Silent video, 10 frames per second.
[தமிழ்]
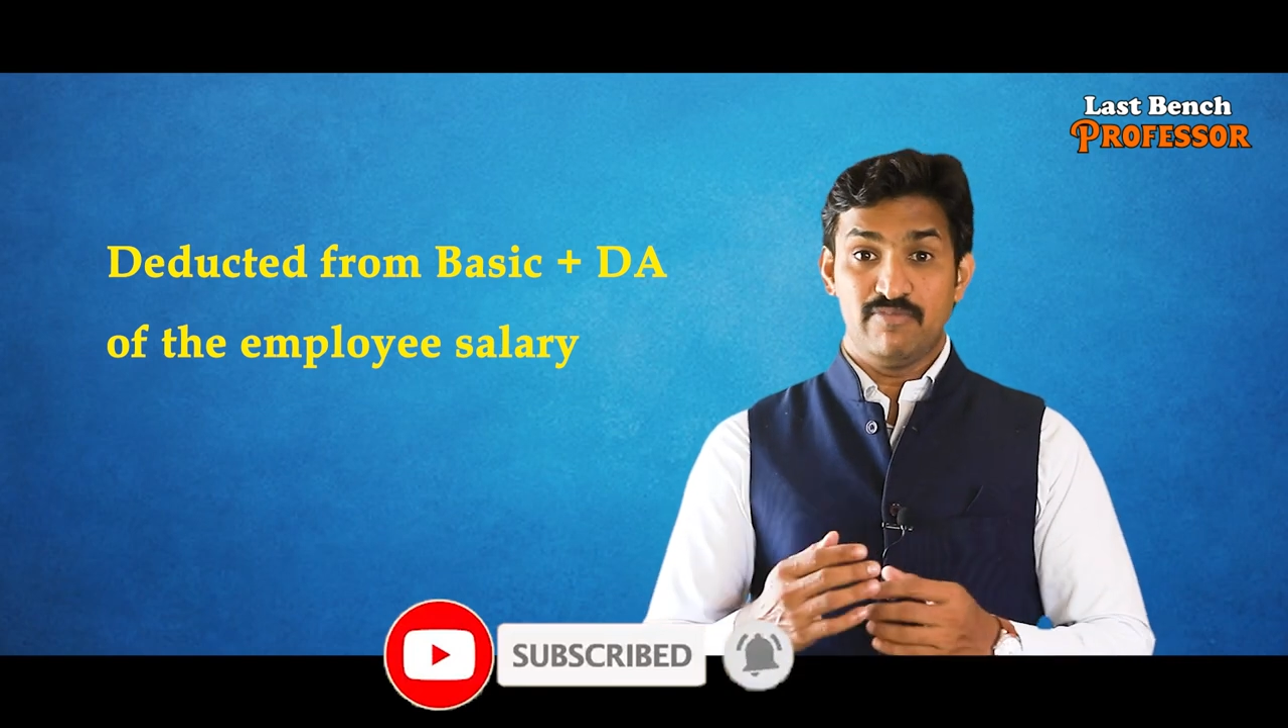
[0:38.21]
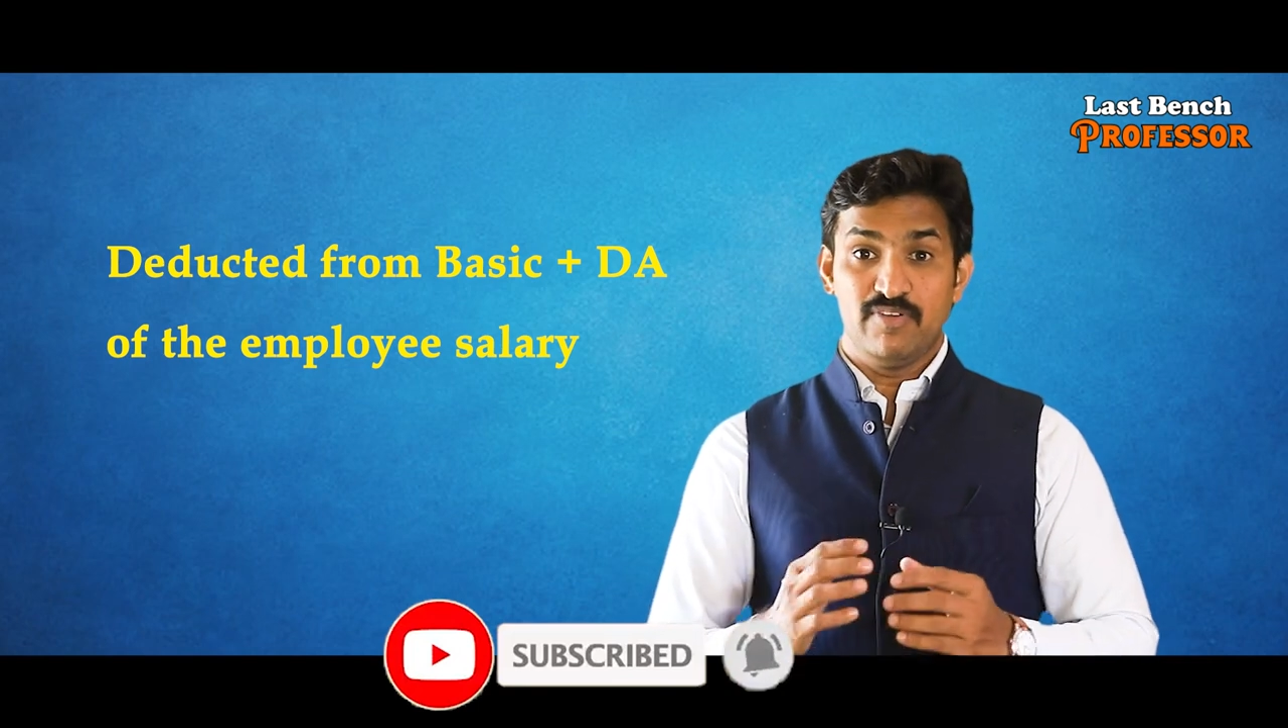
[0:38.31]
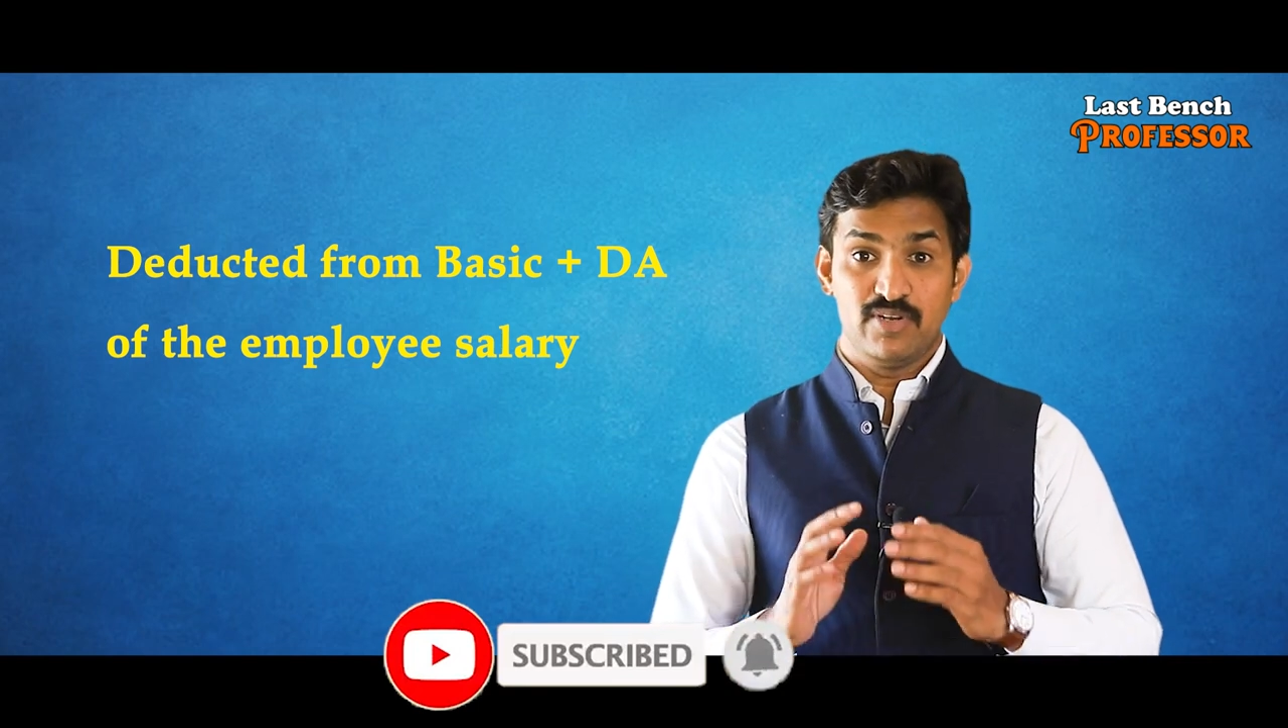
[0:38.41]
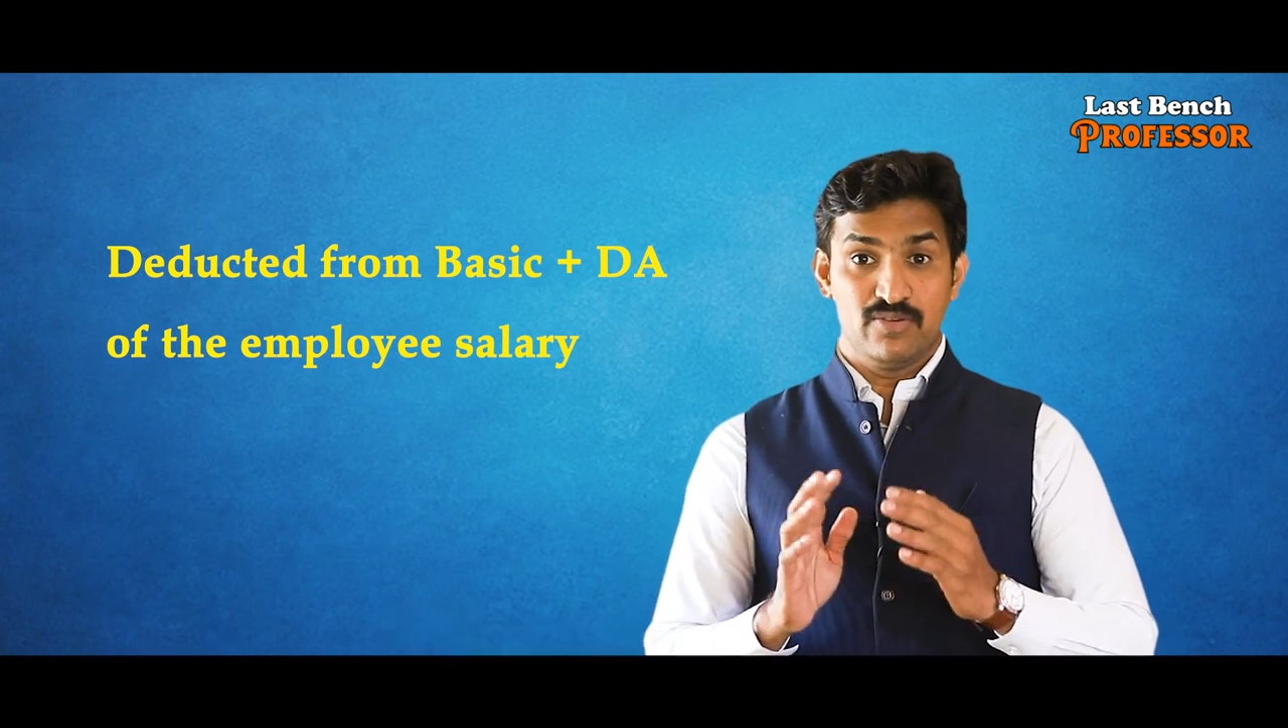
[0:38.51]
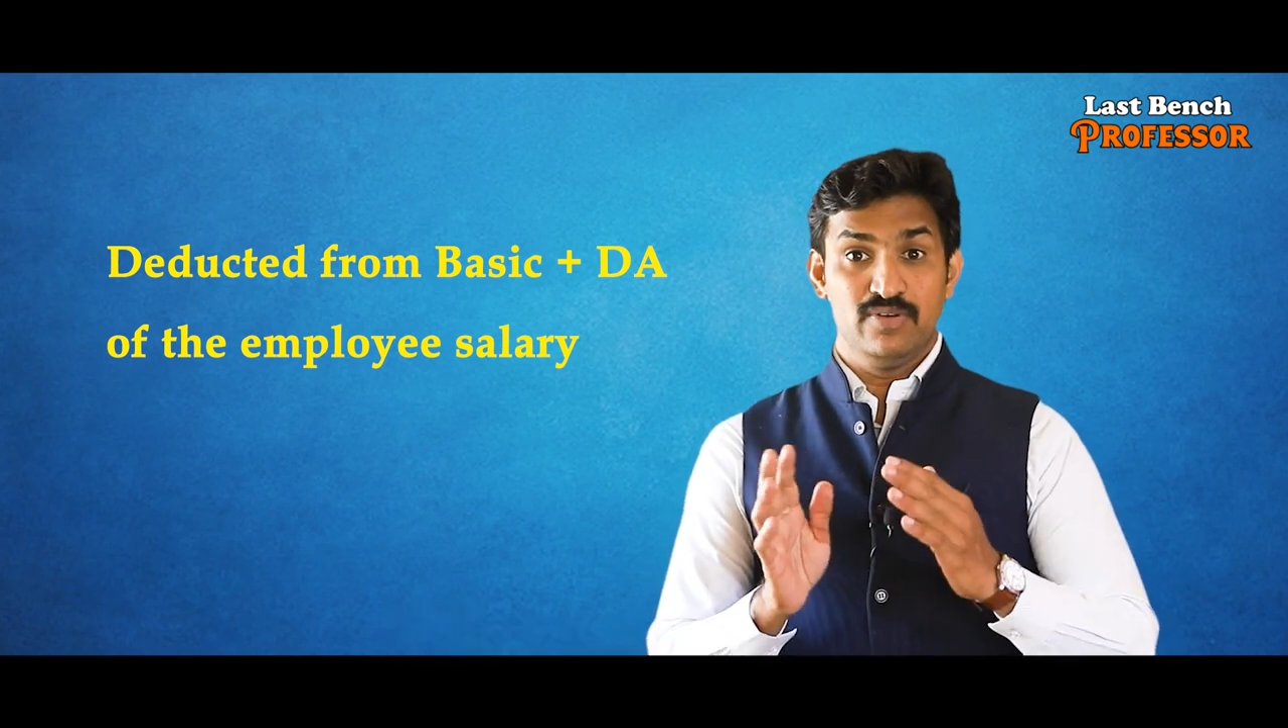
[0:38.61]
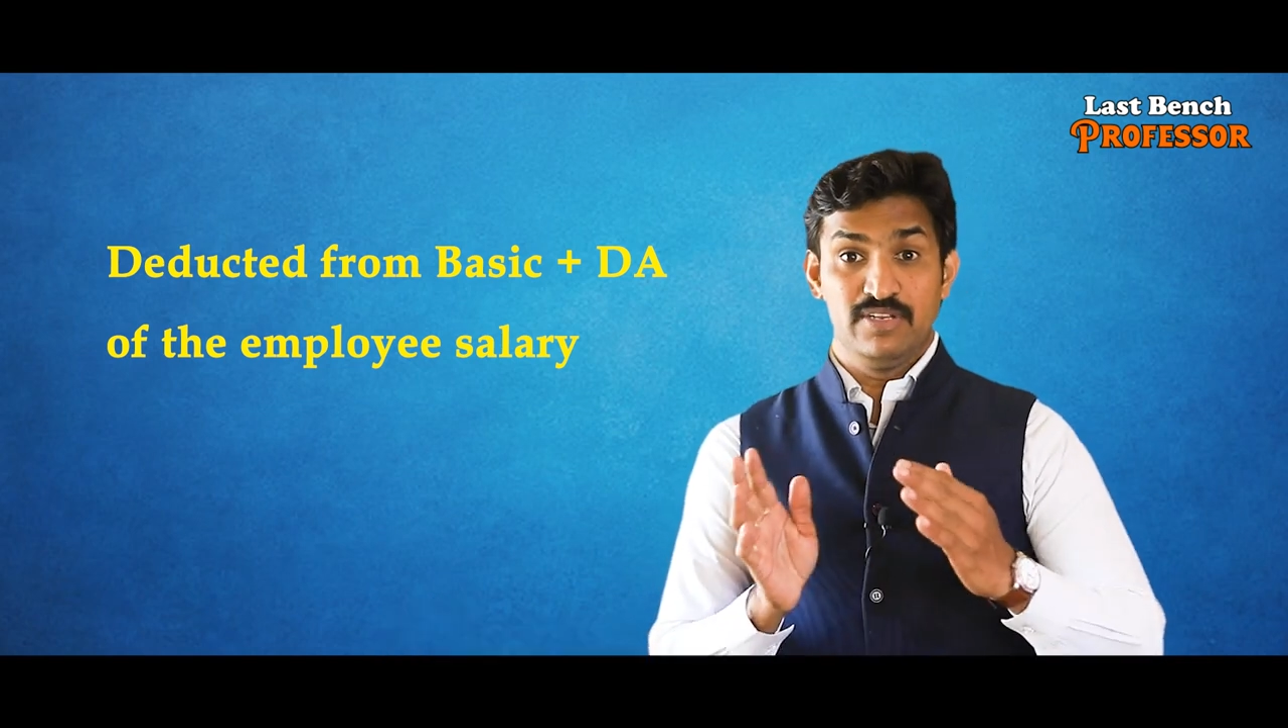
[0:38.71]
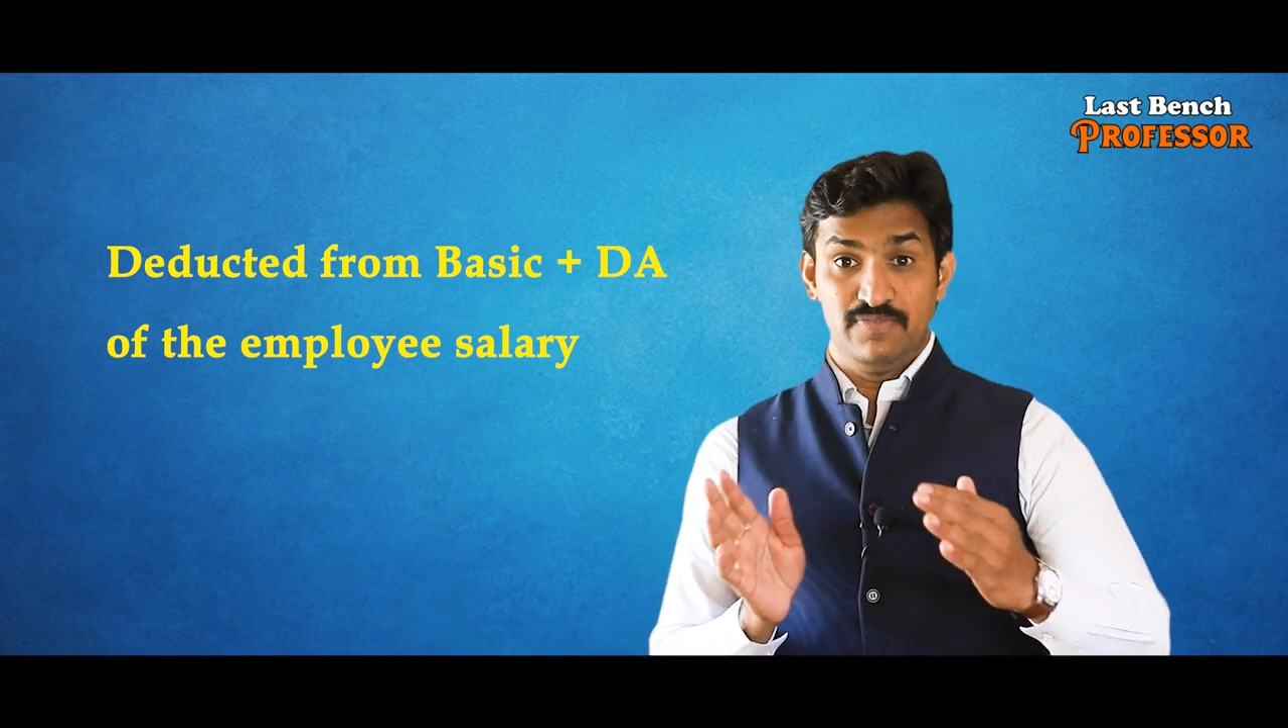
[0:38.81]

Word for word: சர்வைவலுக்கோ